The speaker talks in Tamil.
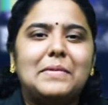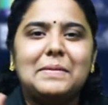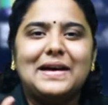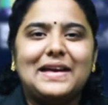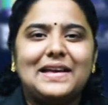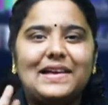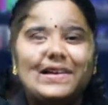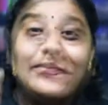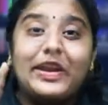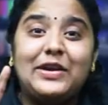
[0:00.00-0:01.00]
பாய்
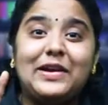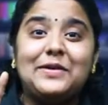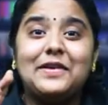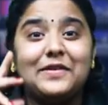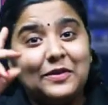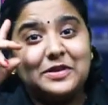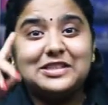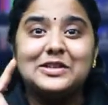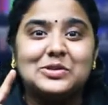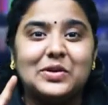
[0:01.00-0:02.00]
வெயிட் வெயிட் வெயிட் வெயிட்
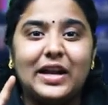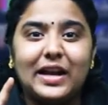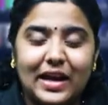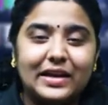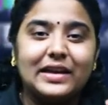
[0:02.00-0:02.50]
ஃபர்ஸ்டே சொன்னால